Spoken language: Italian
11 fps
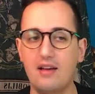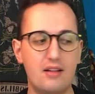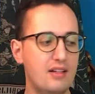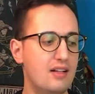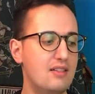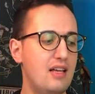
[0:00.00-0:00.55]

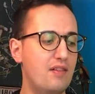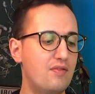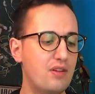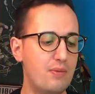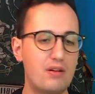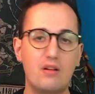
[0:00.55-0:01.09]

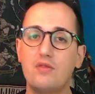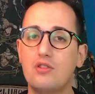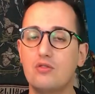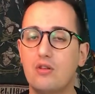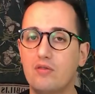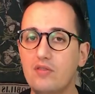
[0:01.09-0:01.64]
ringraziarvi per aver
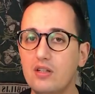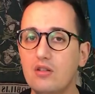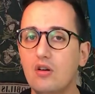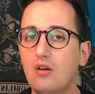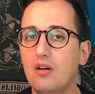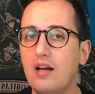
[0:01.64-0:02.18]
visto il
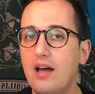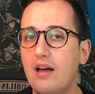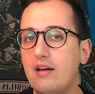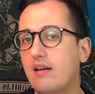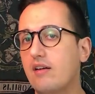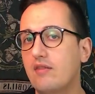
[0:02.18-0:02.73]
video e
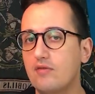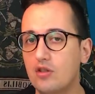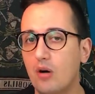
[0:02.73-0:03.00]
eh, vi do